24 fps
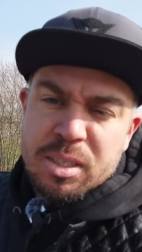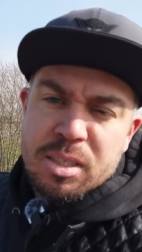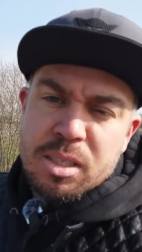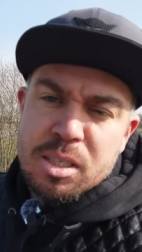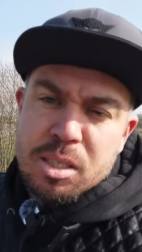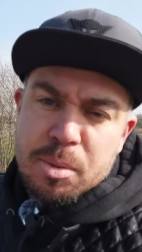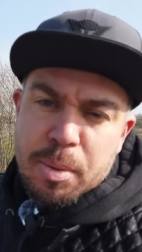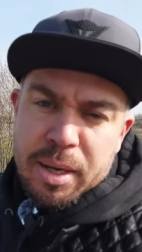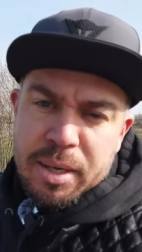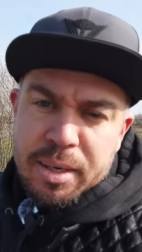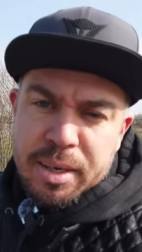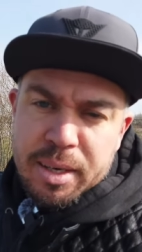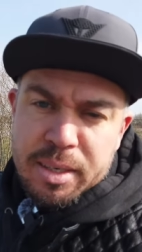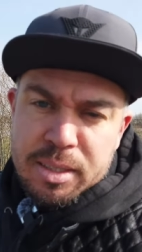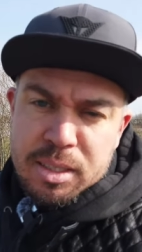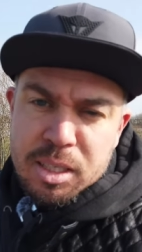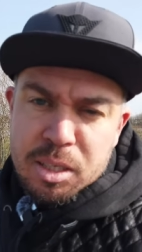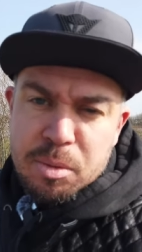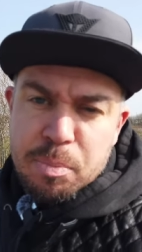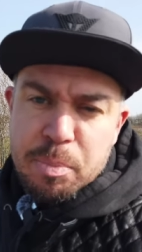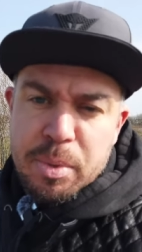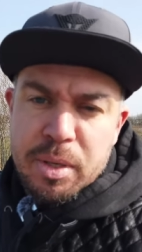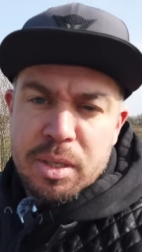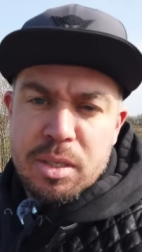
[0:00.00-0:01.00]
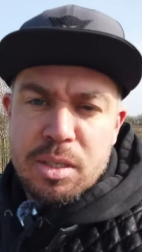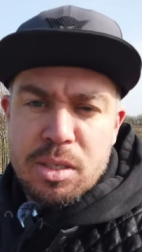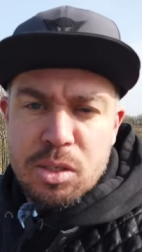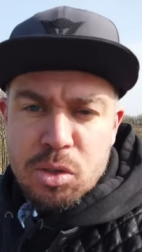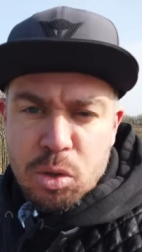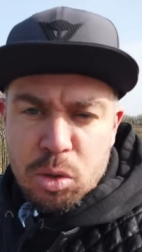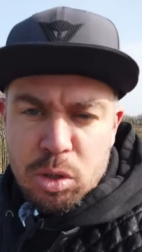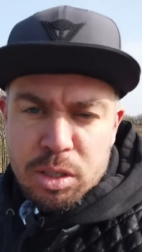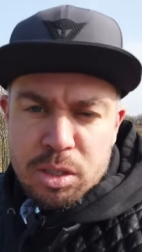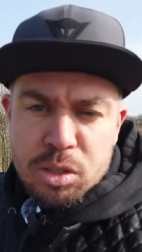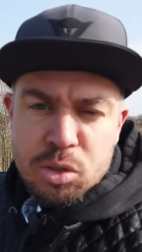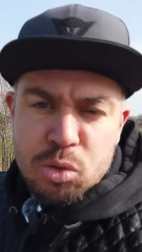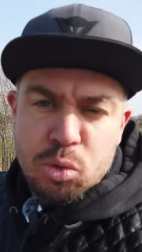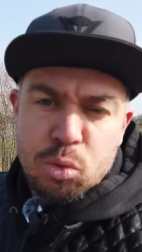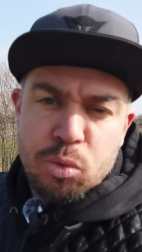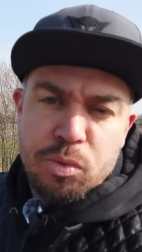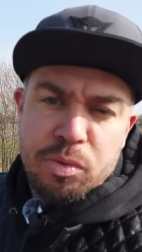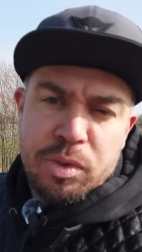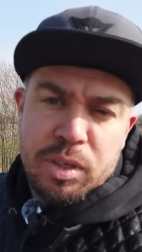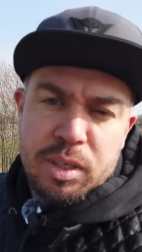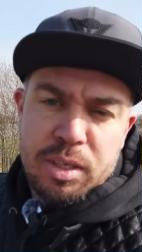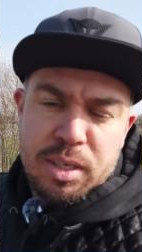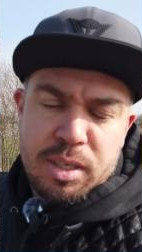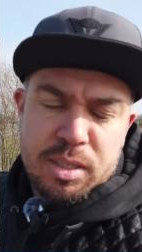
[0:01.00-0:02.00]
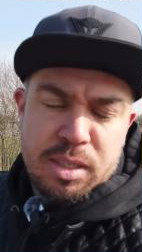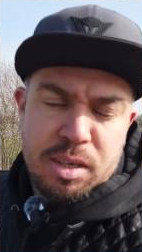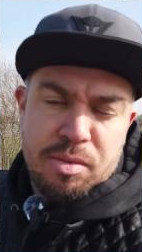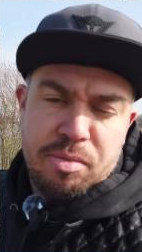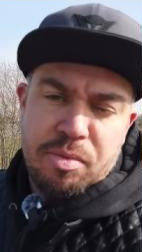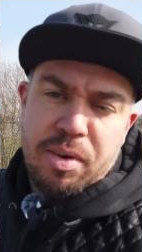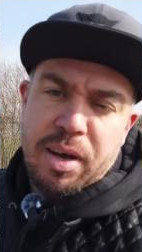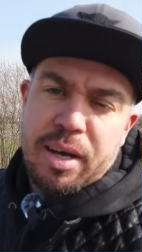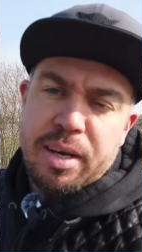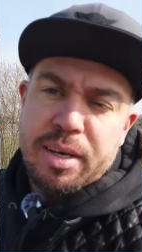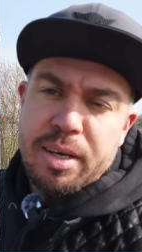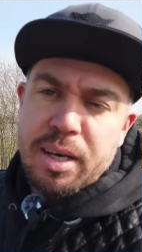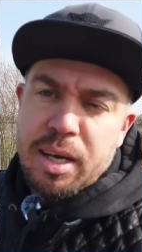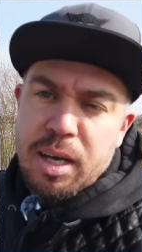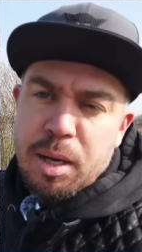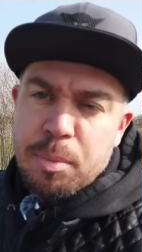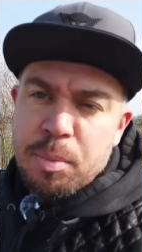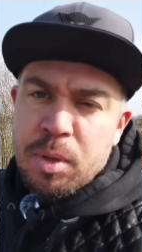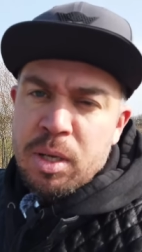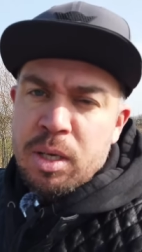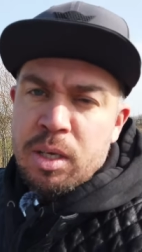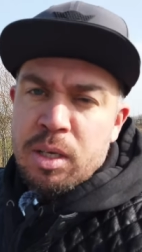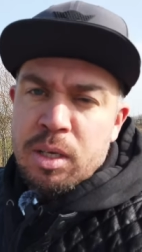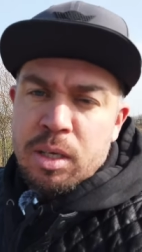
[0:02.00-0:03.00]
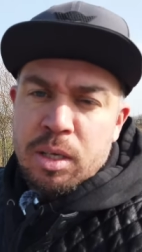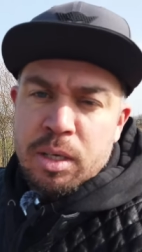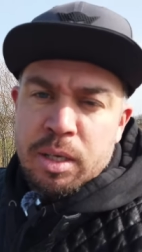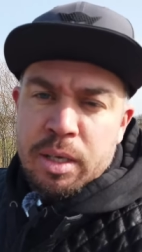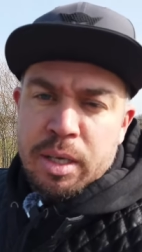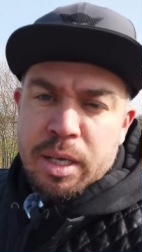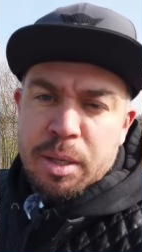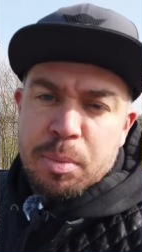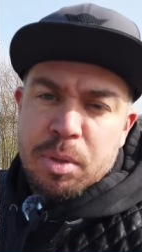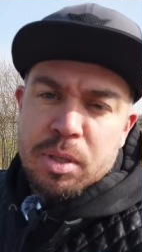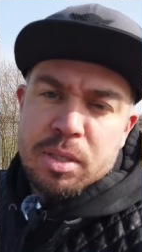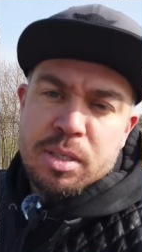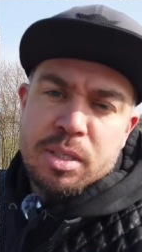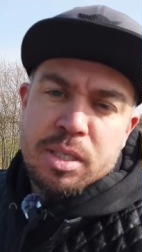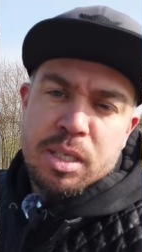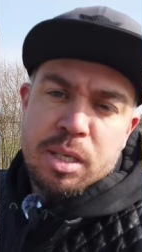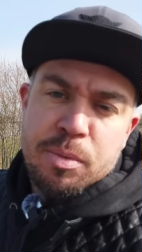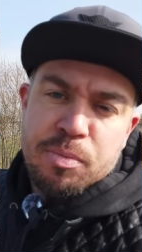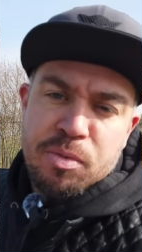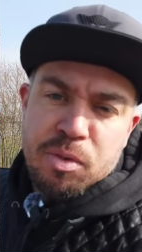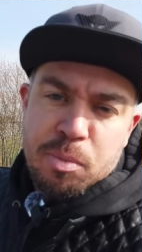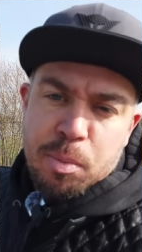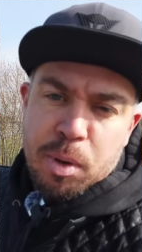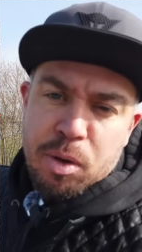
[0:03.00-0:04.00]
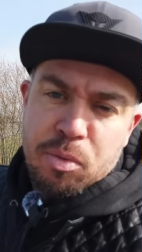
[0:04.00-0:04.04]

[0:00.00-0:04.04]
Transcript: Diese 32 Bit sollen, so wie ich das erfahren habe, im Prinzip